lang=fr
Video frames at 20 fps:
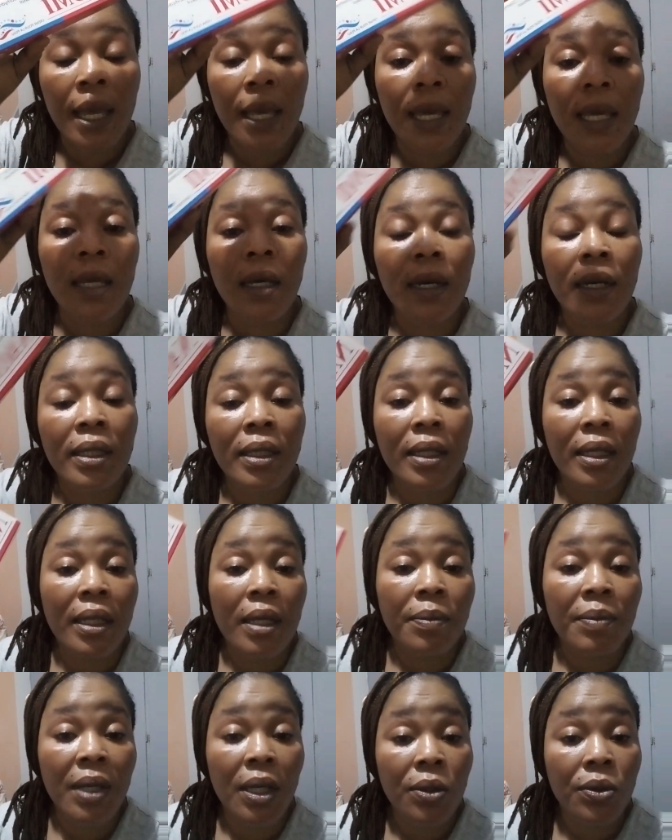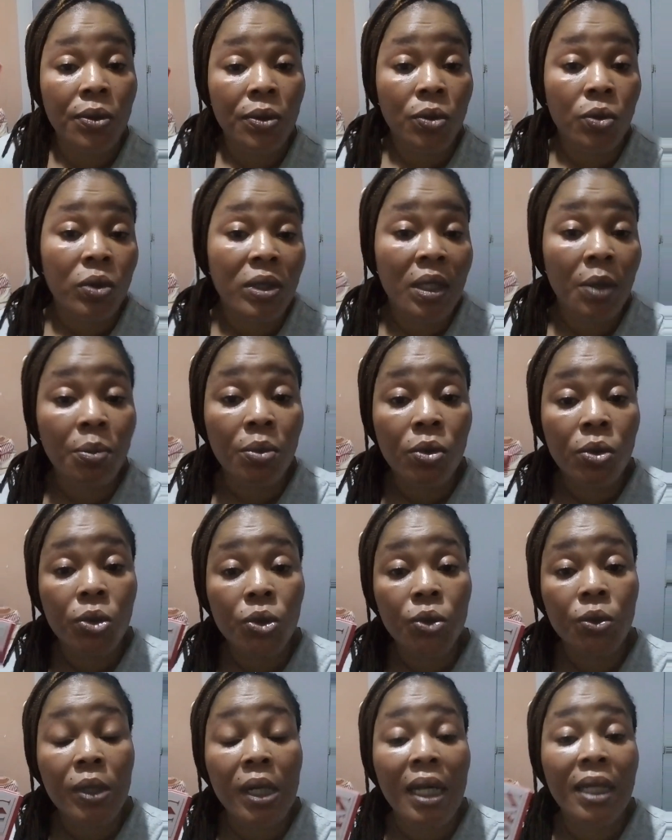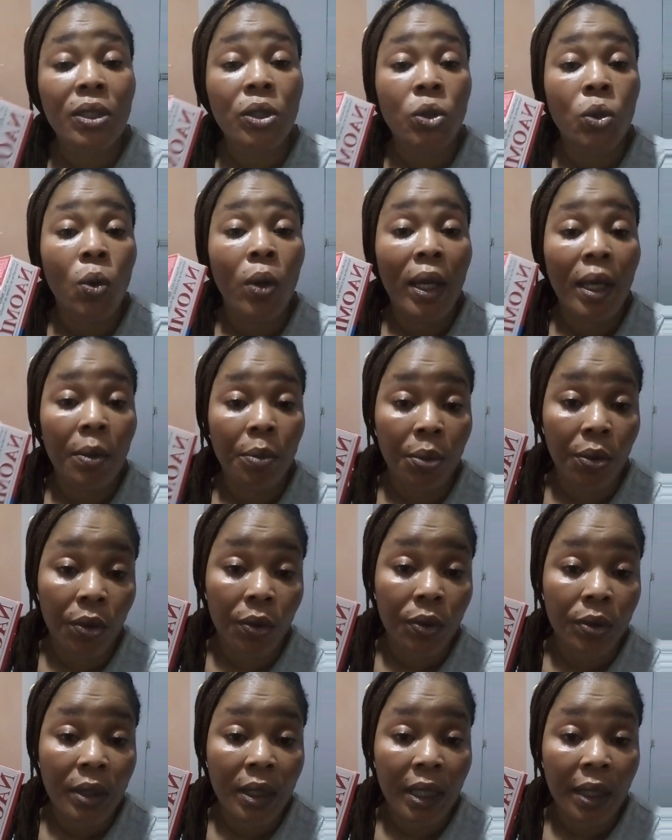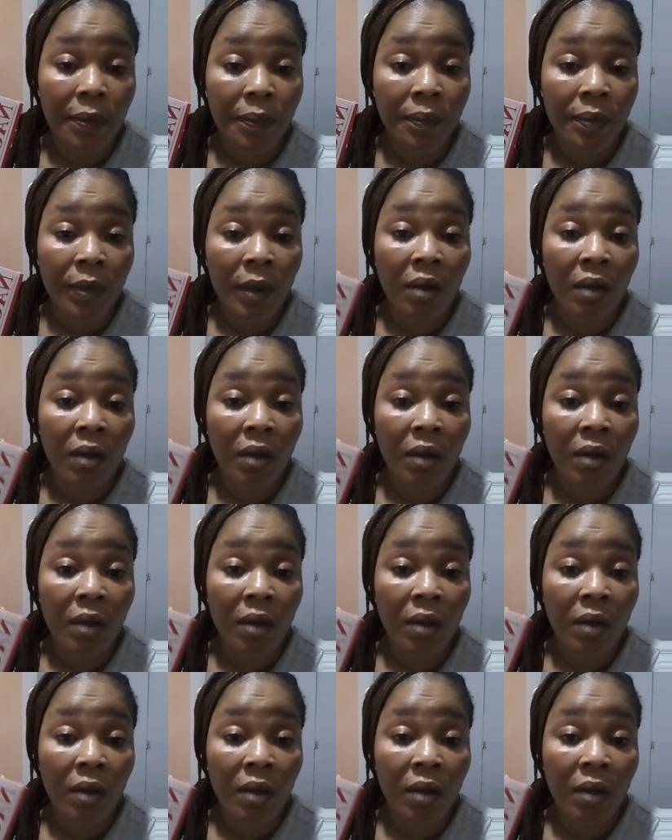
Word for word: Et retenez bien que tous ces produits-là sont importés.